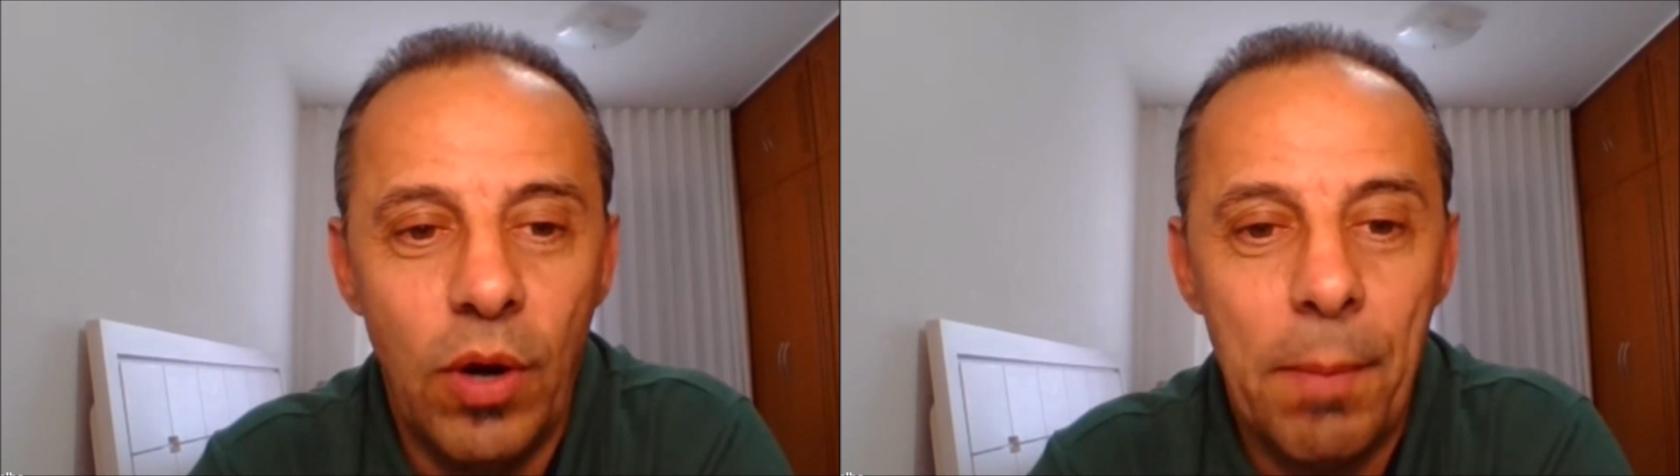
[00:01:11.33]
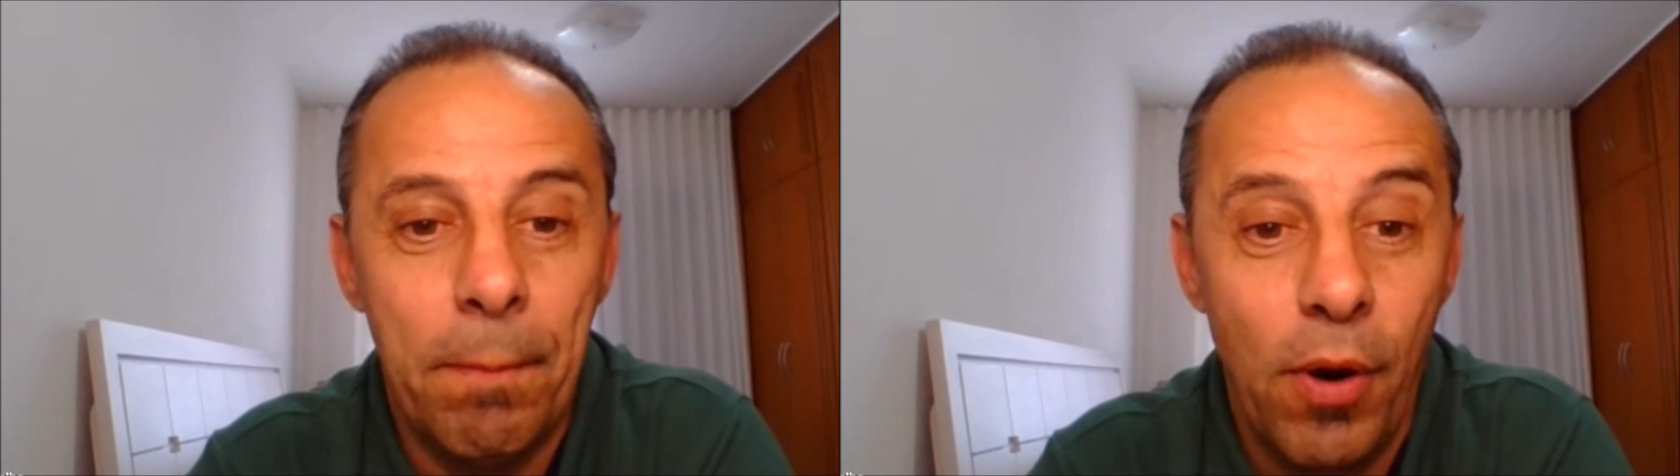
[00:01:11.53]

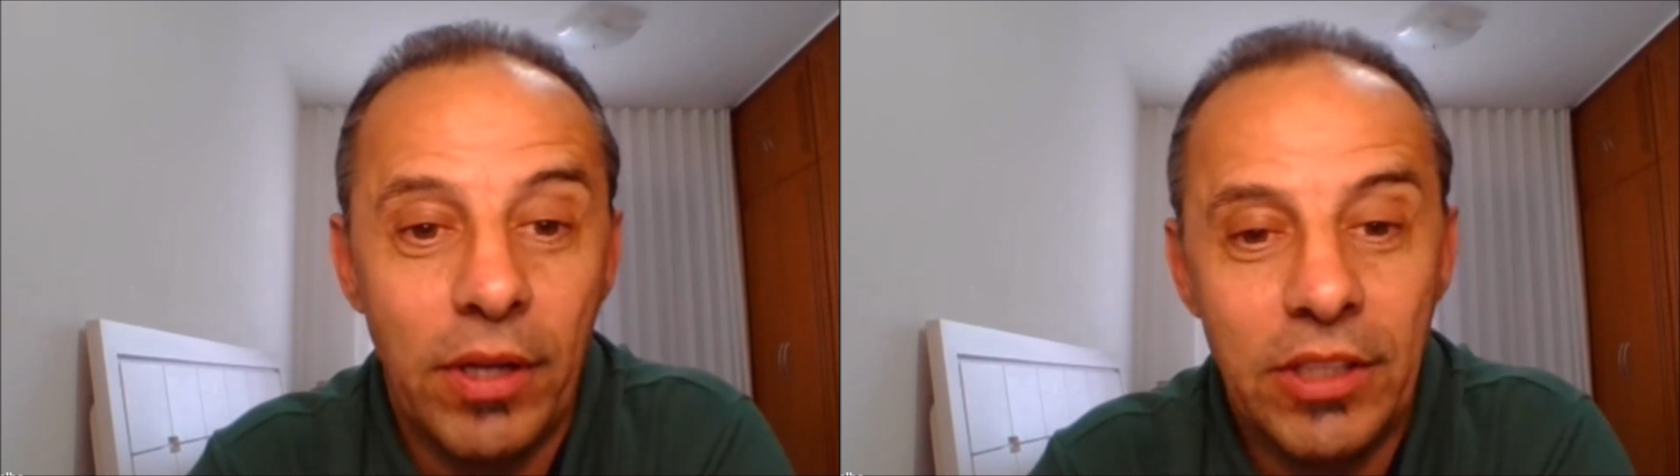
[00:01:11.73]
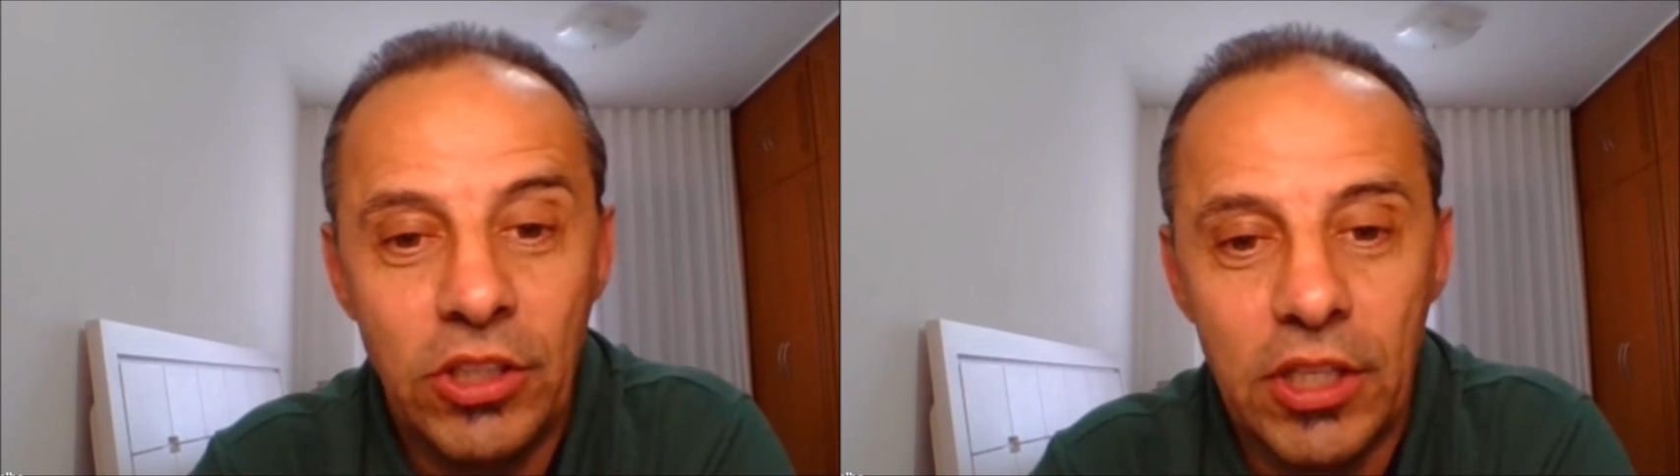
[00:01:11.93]

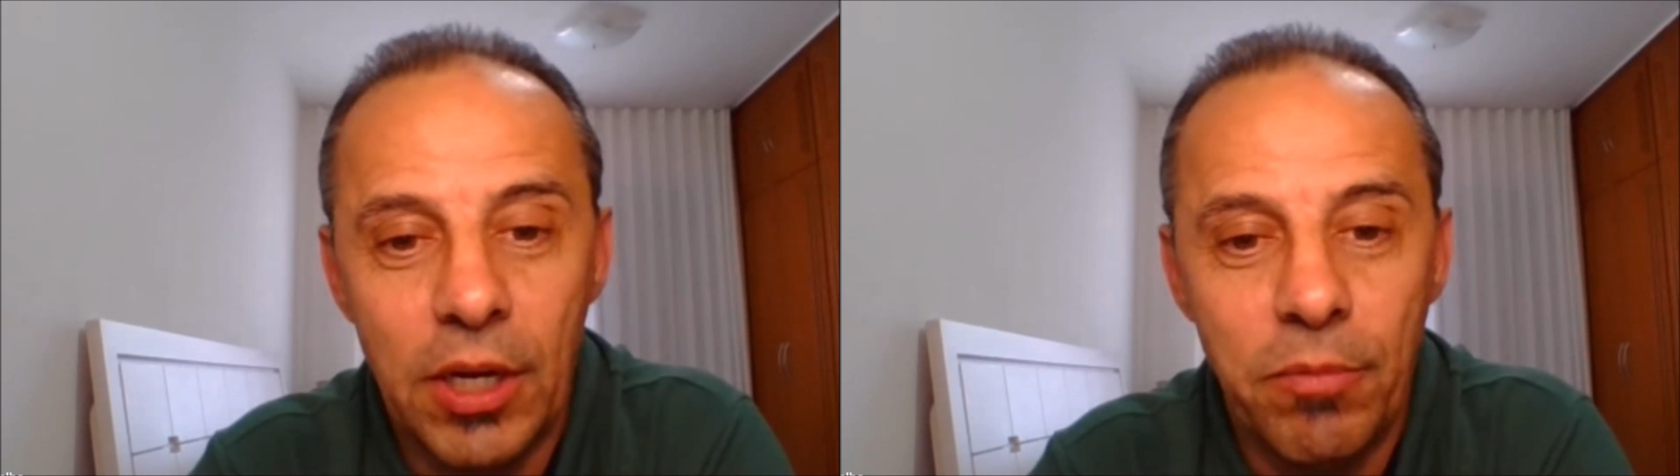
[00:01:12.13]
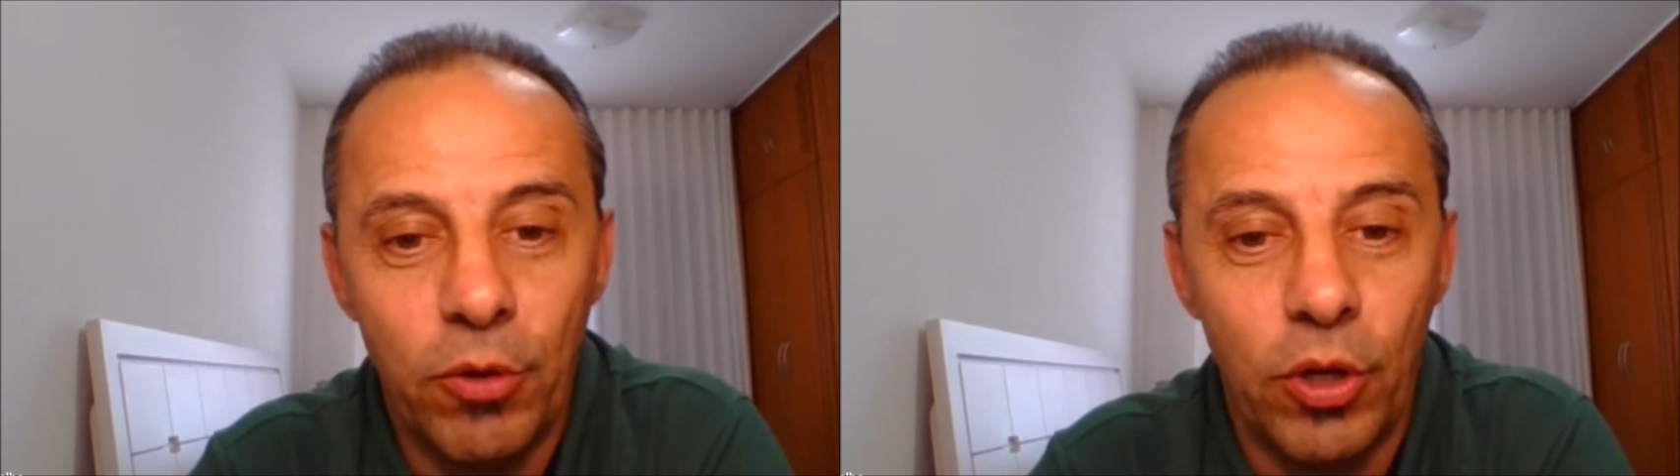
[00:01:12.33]
repórter de
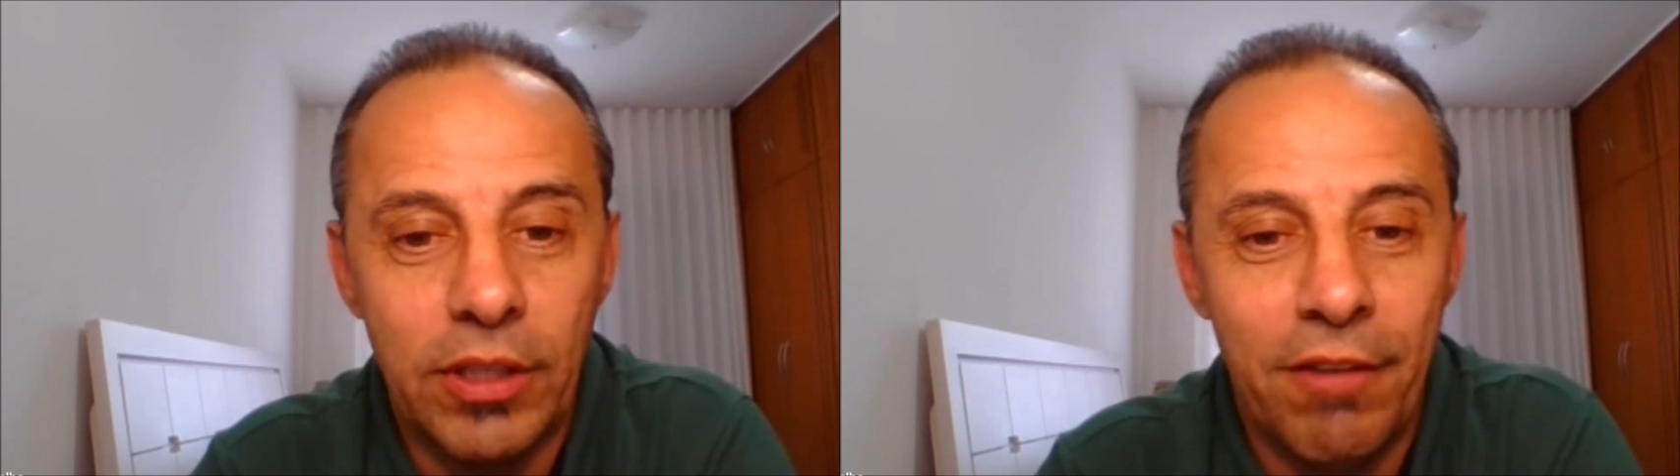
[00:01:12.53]
campo falou: